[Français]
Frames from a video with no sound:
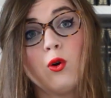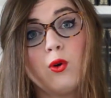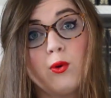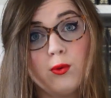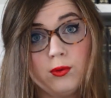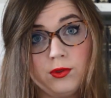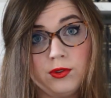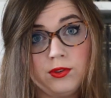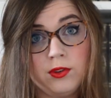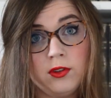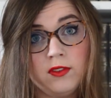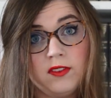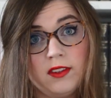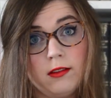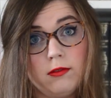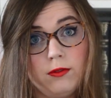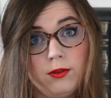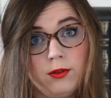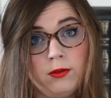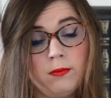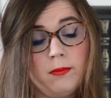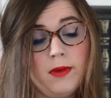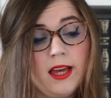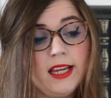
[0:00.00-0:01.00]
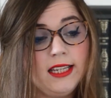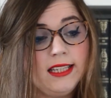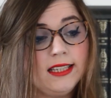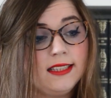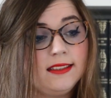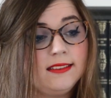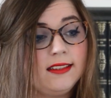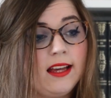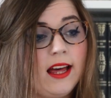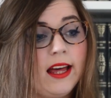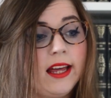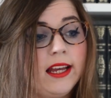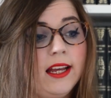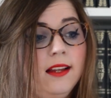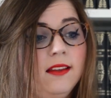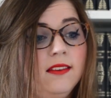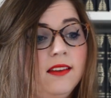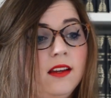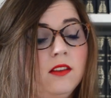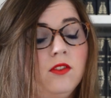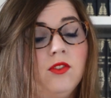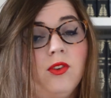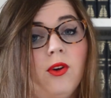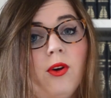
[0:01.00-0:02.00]
Constantin von Meck est un
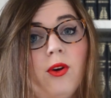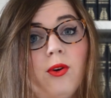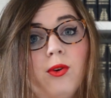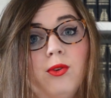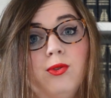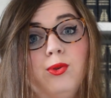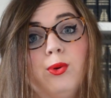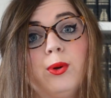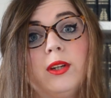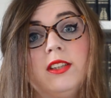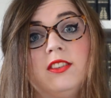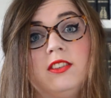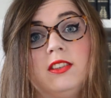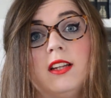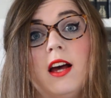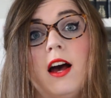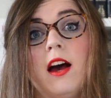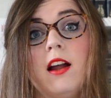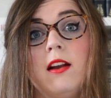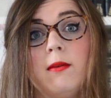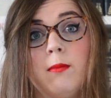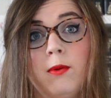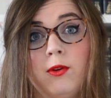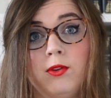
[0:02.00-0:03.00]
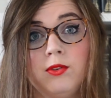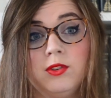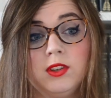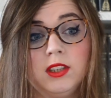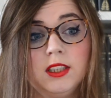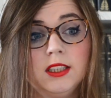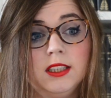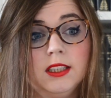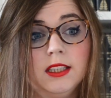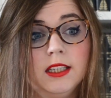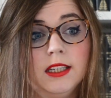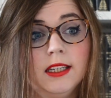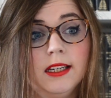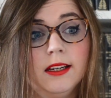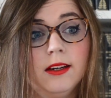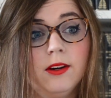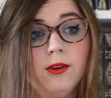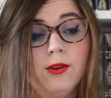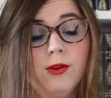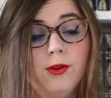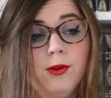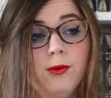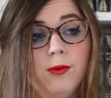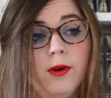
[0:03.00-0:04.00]
réalisateur d'origine allemande qui est
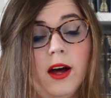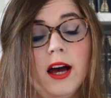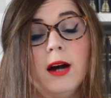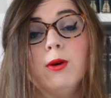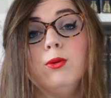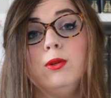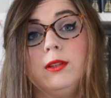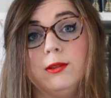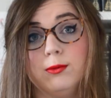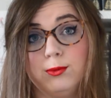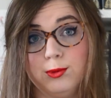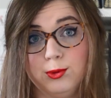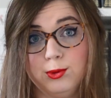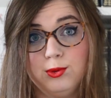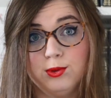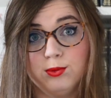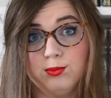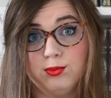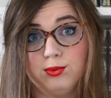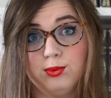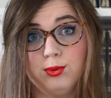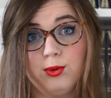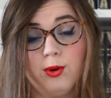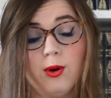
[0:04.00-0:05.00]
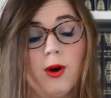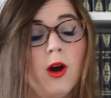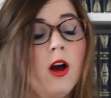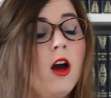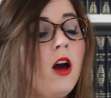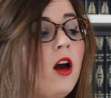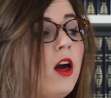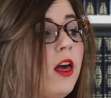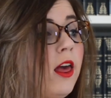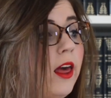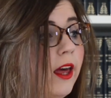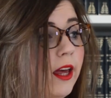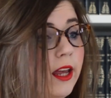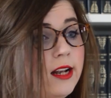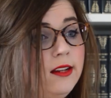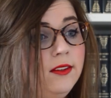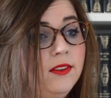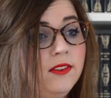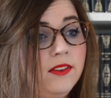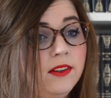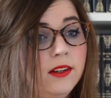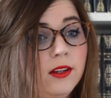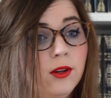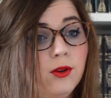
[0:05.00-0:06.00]
euh, à Hollywood pour
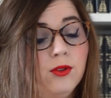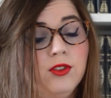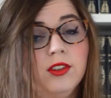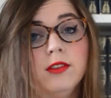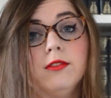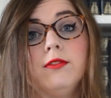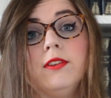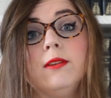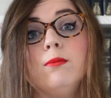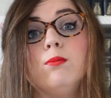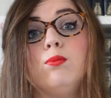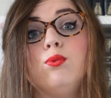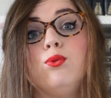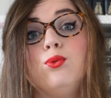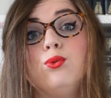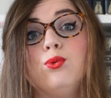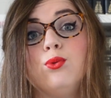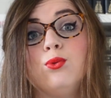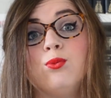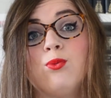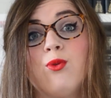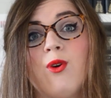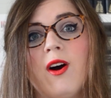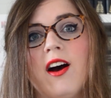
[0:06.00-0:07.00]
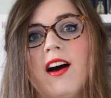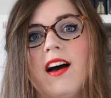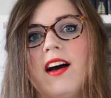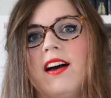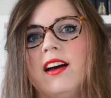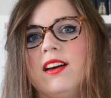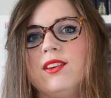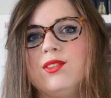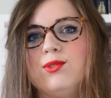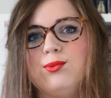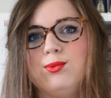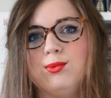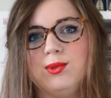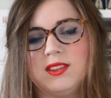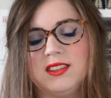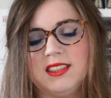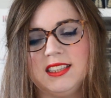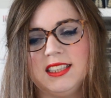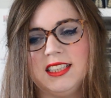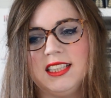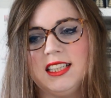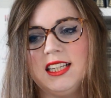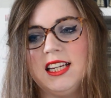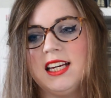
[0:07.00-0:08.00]
réaliser des films plus ou moins à
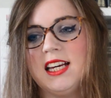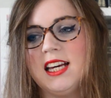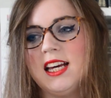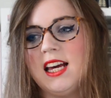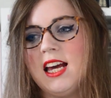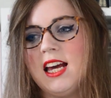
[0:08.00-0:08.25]
succès.